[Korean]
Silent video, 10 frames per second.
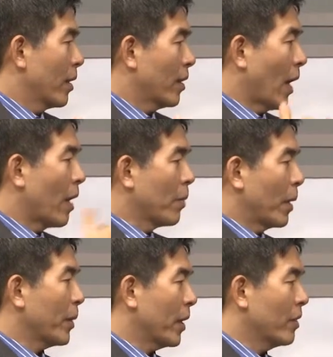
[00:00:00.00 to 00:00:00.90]
다음
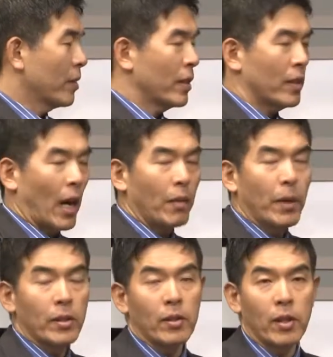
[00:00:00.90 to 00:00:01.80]
학기라든지 다음
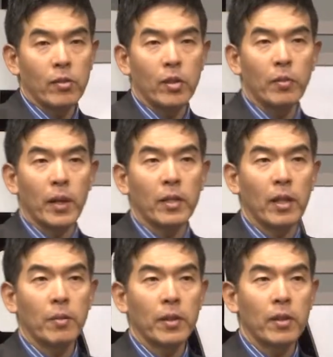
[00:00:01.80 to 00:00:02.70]
학년 가서 실험하게
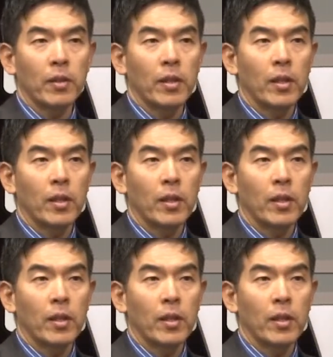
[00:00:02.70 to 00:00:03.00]
되면은